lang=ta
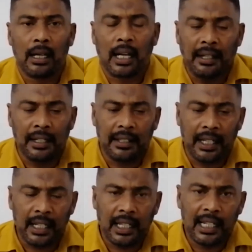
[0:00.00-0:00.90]
கண்டி
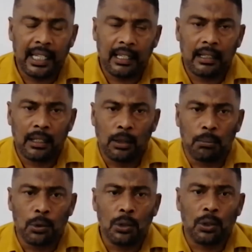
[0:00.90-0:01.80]
திகனையிலே
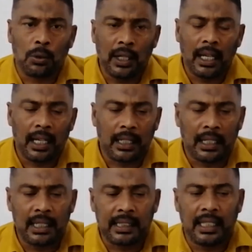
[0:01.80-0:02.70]
மூன்று
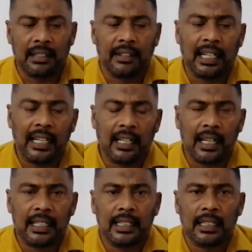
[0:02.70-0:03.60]
குடிகாரர்கள் செய்த
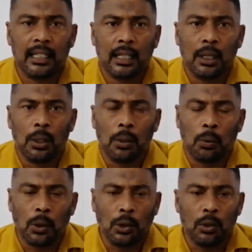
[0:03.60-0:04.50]
வேலைக்காக
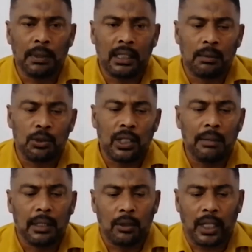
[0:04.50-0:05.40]
ஒட்டுமொத்த
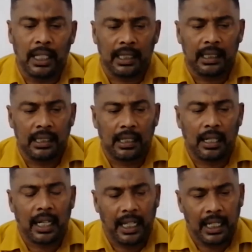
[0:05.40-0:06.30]
முஸ்லிம்களுடைய
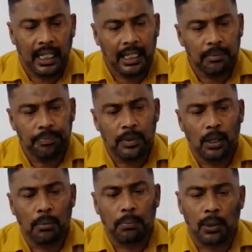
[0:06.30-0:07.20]
கடைகளையும்
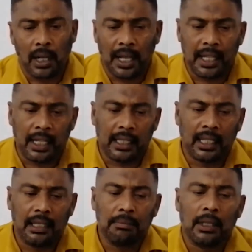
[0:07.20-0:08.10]

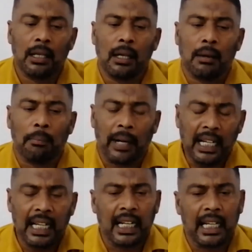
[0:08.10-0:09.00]
பொருளாதாரத்தையும்
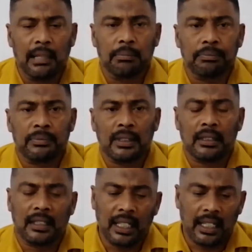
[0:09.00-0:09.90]
பள்ளிகளையும்
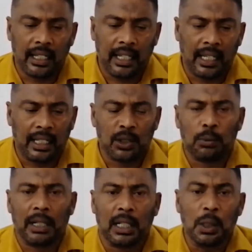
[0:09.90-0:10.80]
தீக்கிரையாக்கி
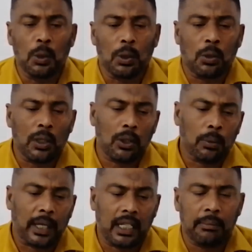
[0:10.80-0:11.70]
சுமார் எண்ணூறு கோடி
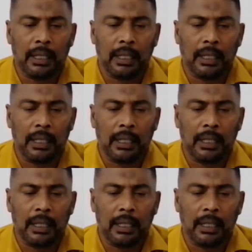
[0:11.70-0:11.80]
ரூபாய்க்கு